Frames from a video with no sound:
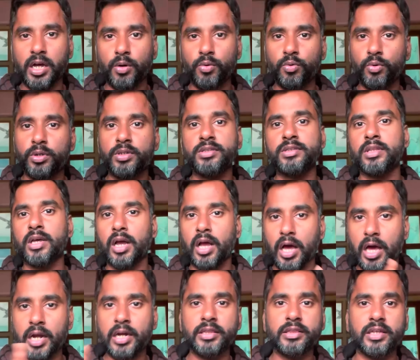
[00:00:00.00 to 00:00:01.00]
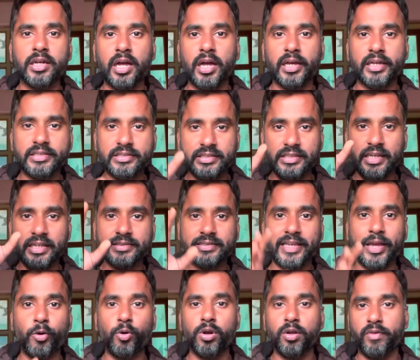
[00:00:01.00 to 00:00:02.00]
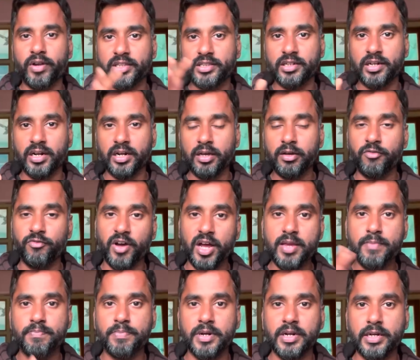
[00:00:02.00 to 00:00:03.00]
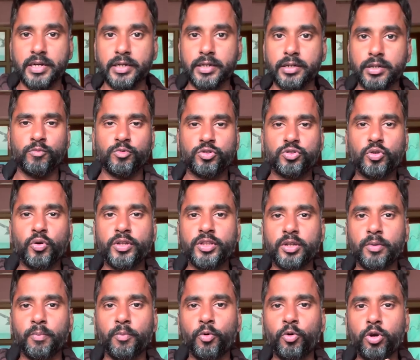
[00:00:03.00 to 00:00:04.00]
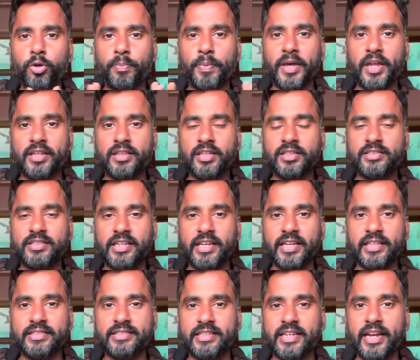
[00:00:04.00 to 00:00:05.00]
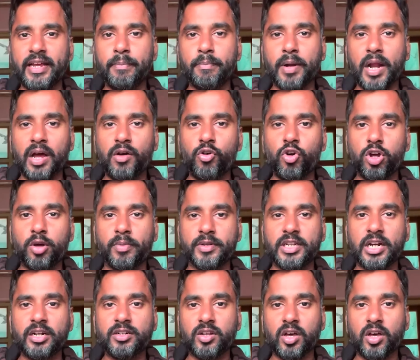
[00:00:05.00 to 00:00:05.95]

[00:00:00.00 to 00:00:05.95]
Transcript: ஆகும் இந்த காரணத்துக்காக சிஎஸ்கேக்குள்ளே வரதுக்கான வாய்ப்பு இருக்குது ஸோ இந்த மூணு பேரை தான் சிஎஸ்கே பிராவோக்கு பதிலாக